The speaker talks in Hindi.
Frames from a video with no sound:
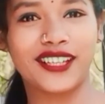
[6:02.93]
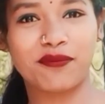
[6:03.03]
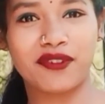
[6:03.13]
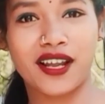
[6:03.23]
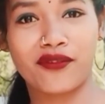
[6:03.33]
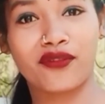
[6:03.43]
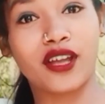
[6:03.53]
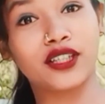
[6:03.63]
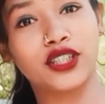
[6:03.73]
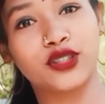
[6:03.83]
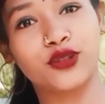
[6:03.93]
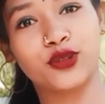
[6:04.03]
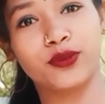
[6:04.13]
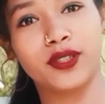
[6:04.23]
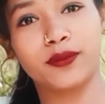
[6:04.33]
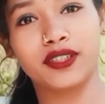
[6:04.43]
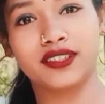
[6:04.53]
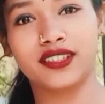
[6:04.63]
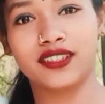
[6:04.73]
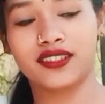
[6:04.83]
उड़ते हैं अपने आप फैन की जरूरत भी नहीं
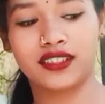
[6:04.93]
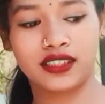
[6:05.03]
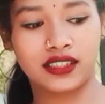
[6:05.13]
पड़ती है